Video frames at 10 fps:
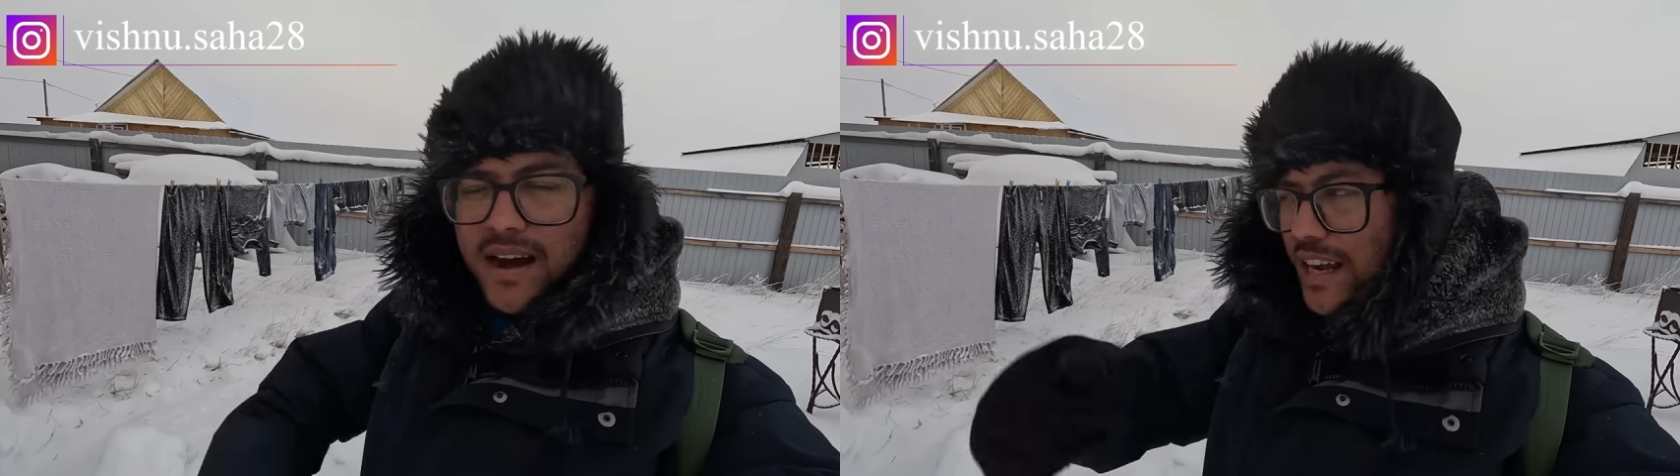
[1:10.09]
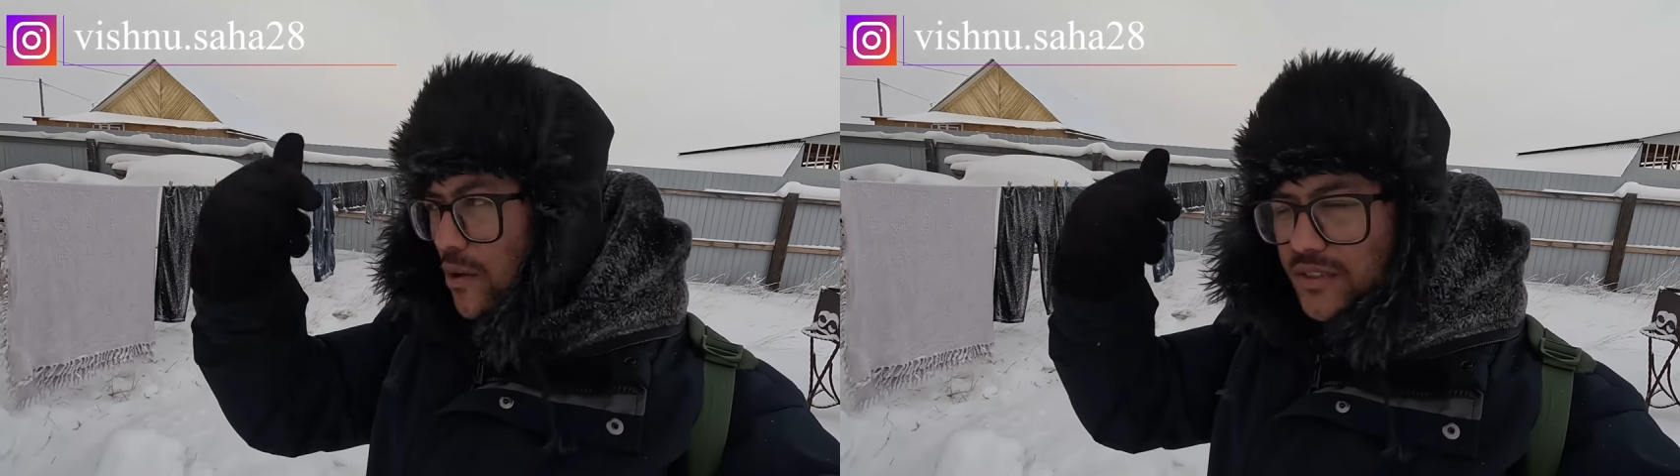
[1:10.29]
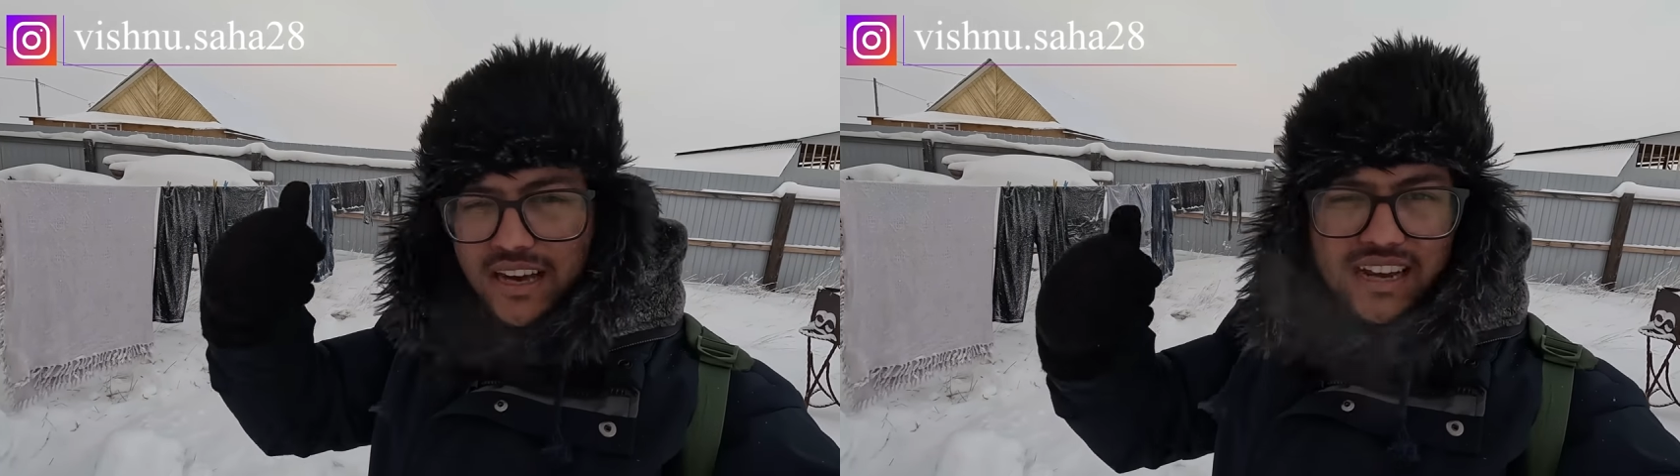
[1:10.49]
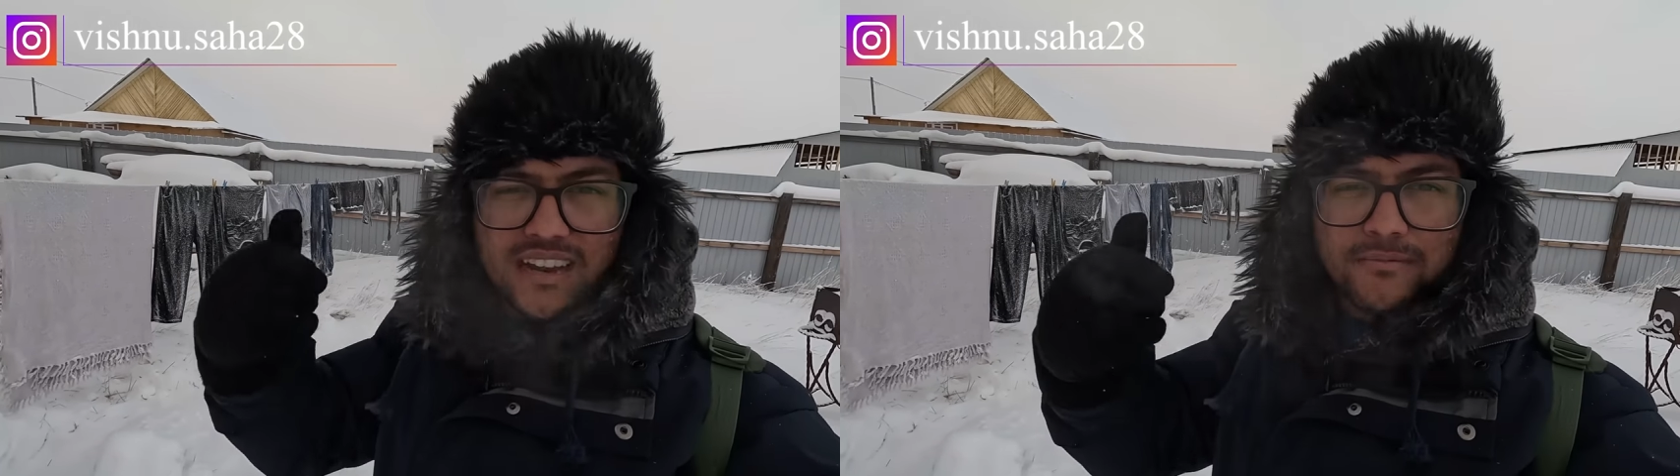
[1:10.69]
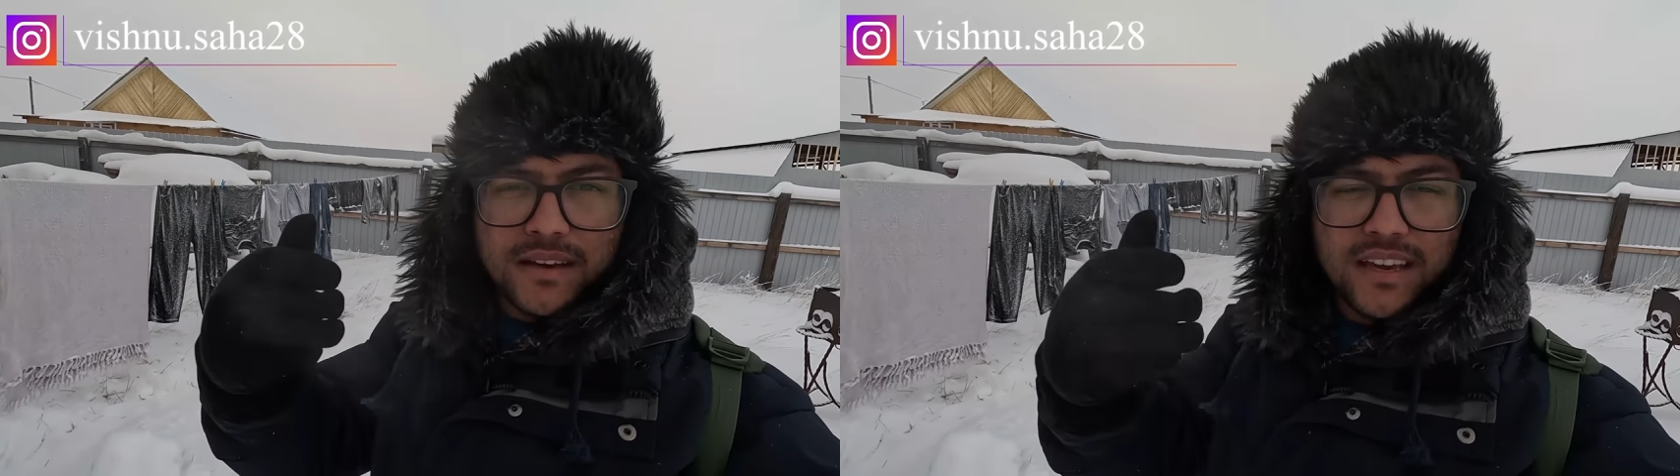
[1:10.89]
पानी
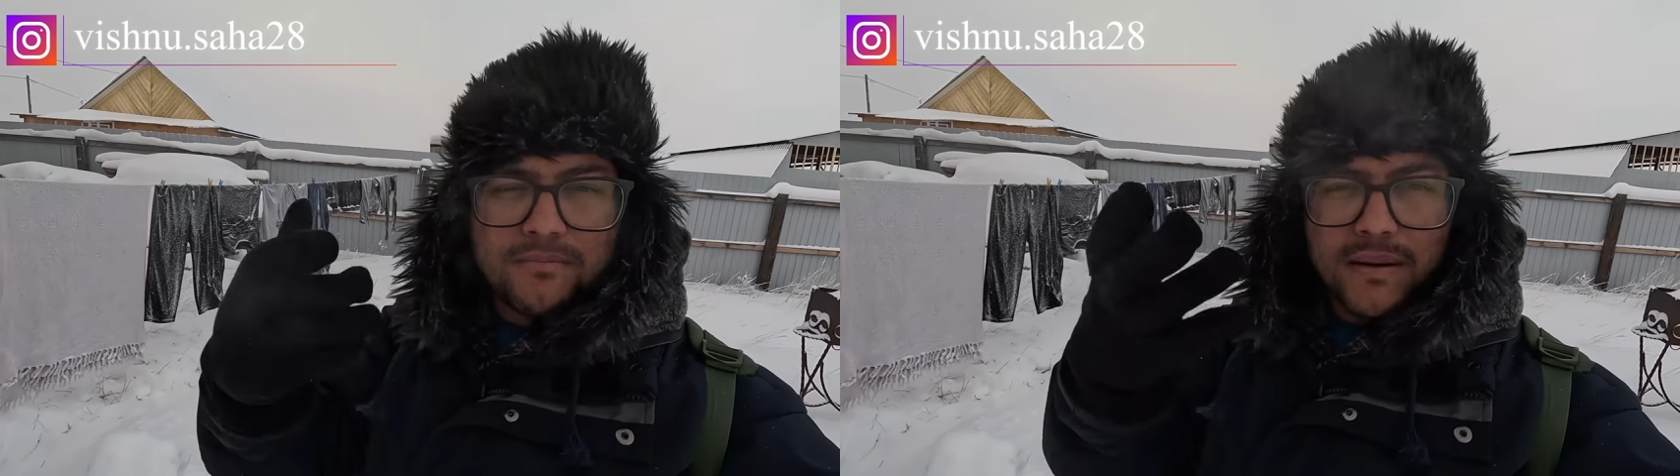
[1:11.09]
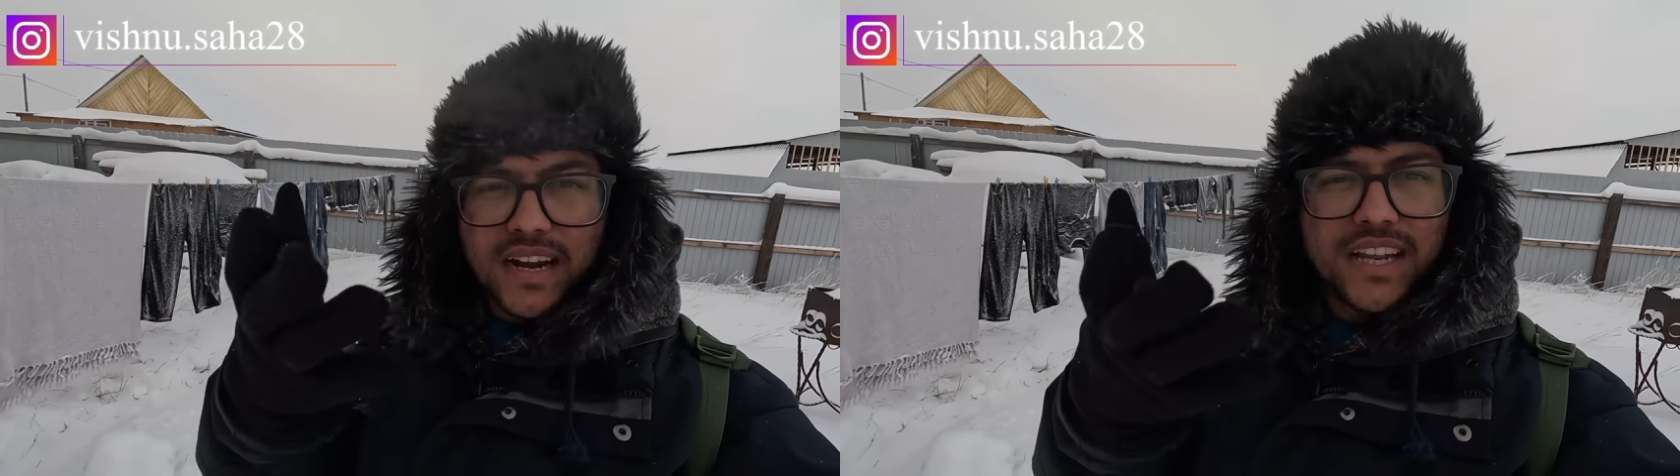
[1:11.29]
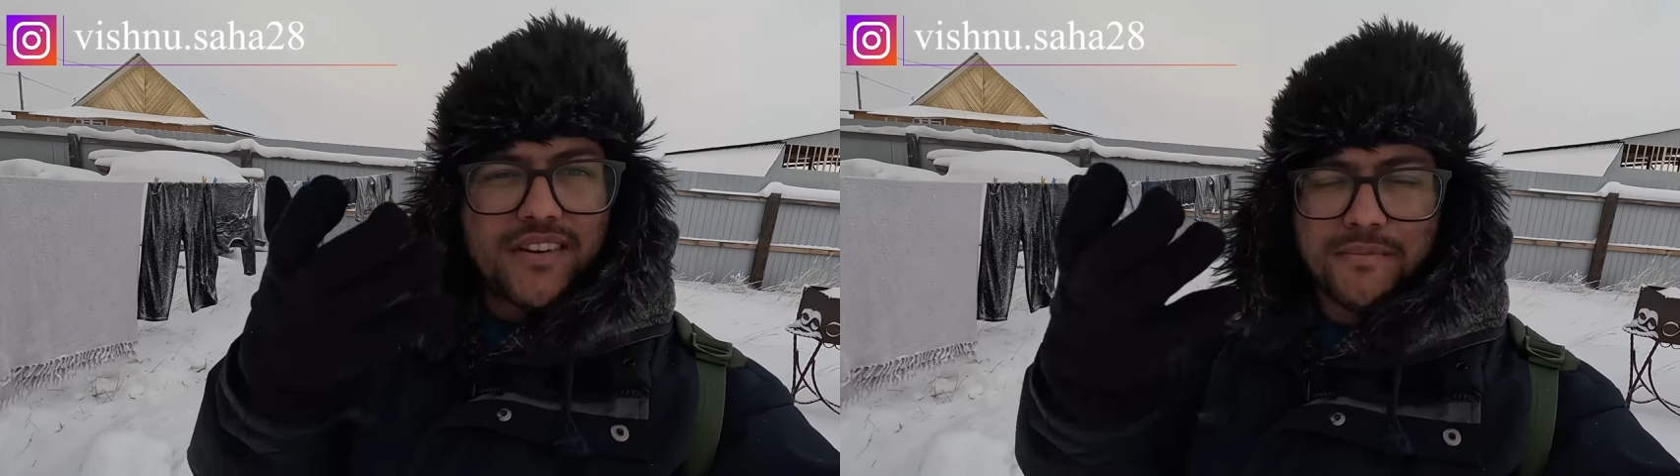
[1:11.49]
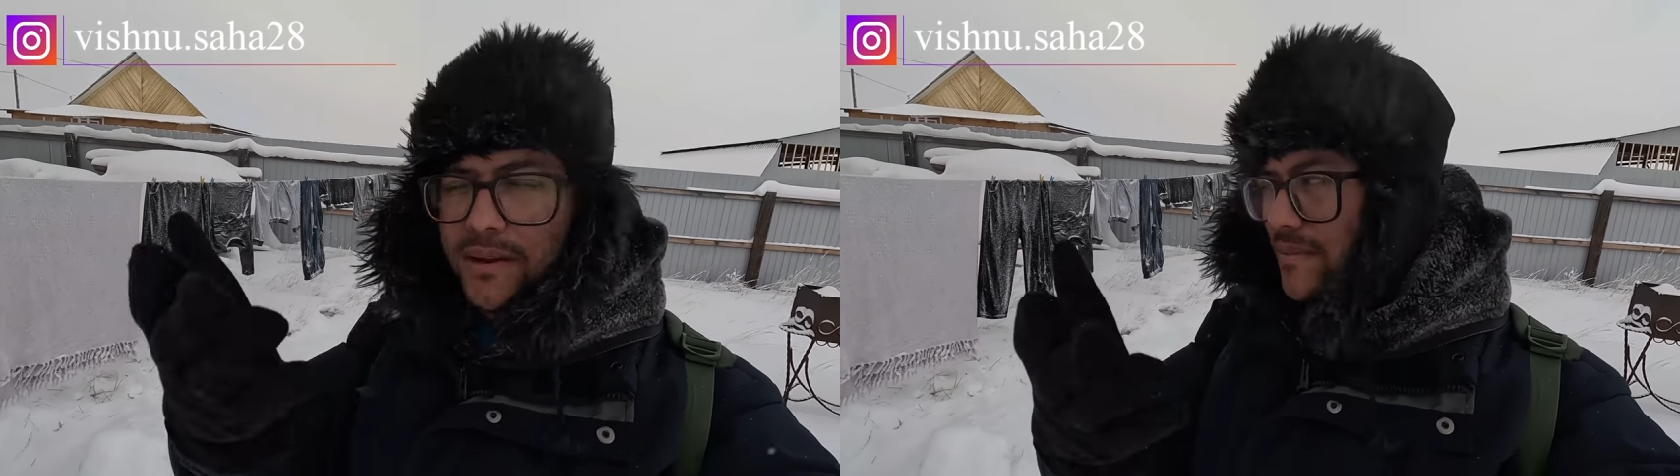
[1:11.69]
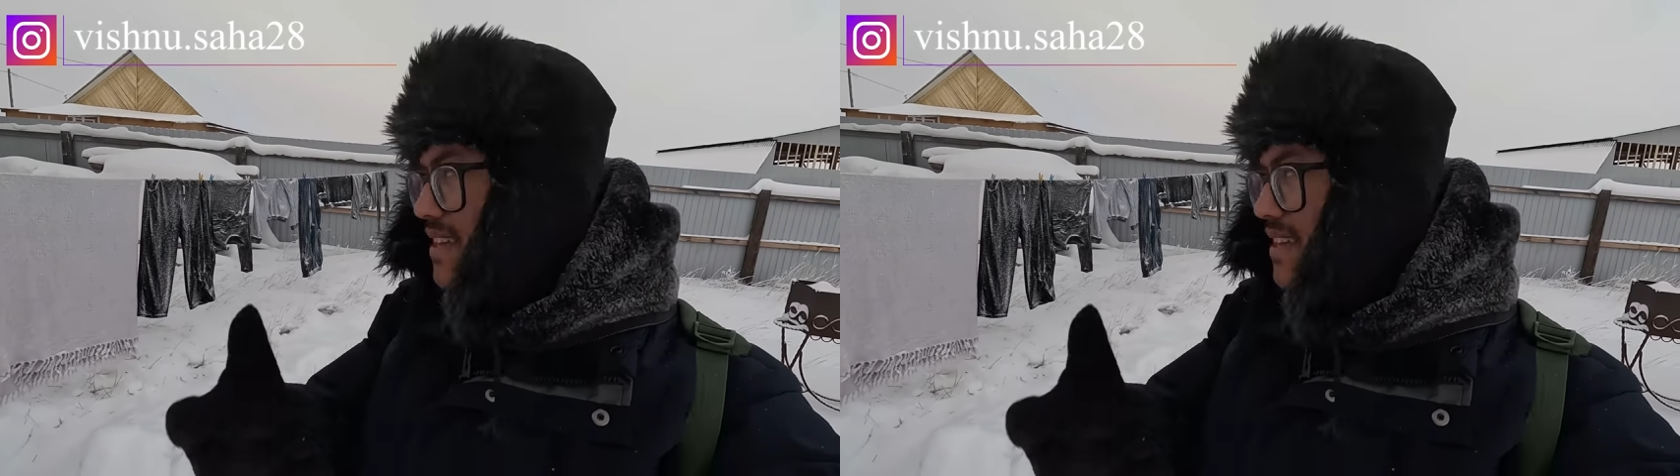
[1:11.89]
उछालने पे पानी वेपर